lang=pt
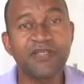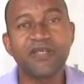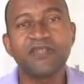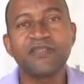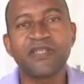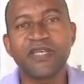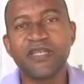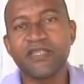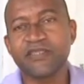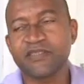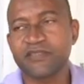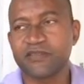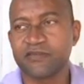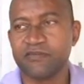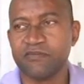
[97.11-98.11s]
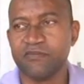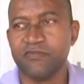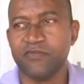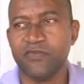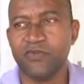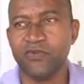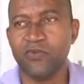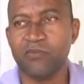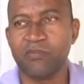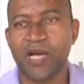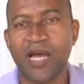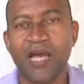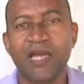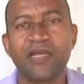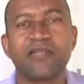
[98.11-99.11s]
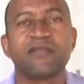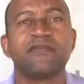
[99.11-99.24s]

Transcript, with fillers: Candeias, num bar.